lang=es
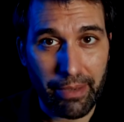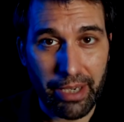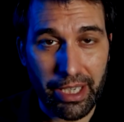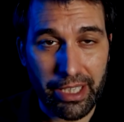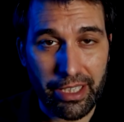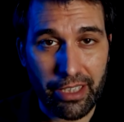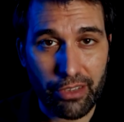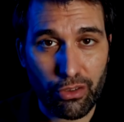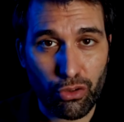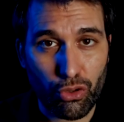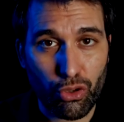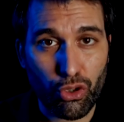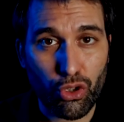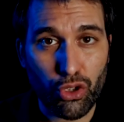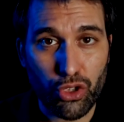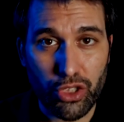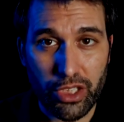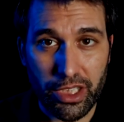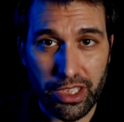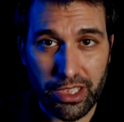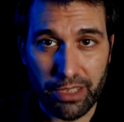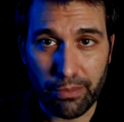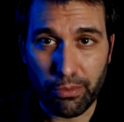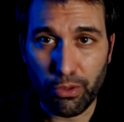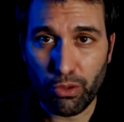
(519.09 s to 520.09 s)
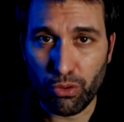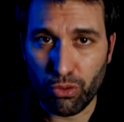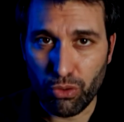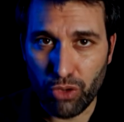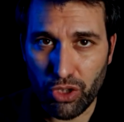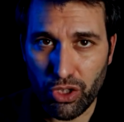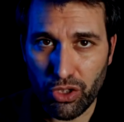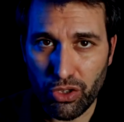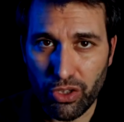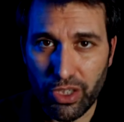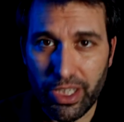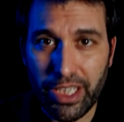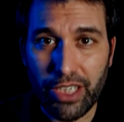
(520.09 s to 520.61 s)
abaratando costes de
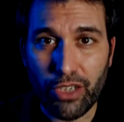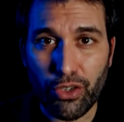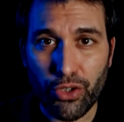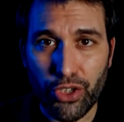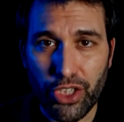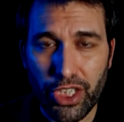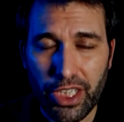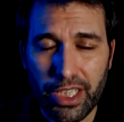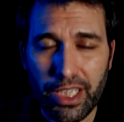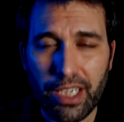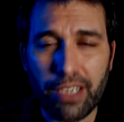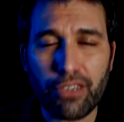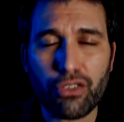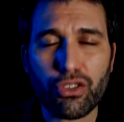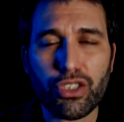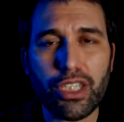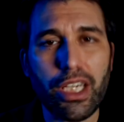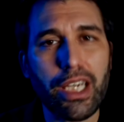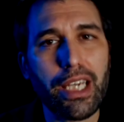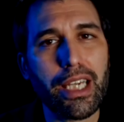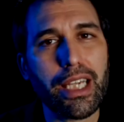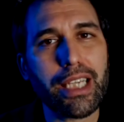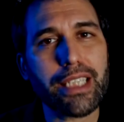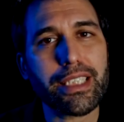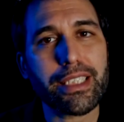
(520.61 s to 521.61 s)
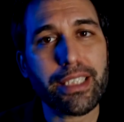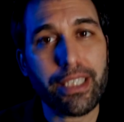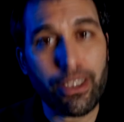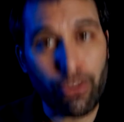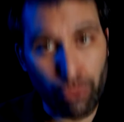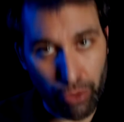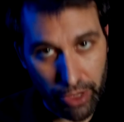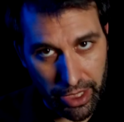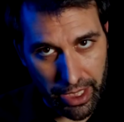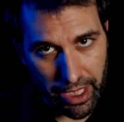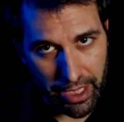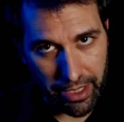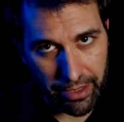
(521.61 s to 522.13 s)
producción y concentrándose en la
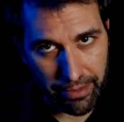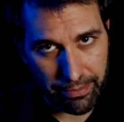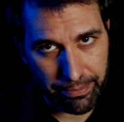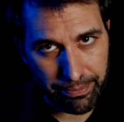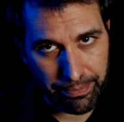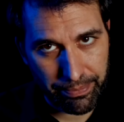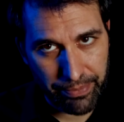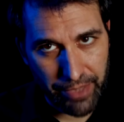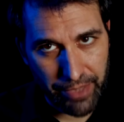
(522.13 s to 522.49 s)
seguridad.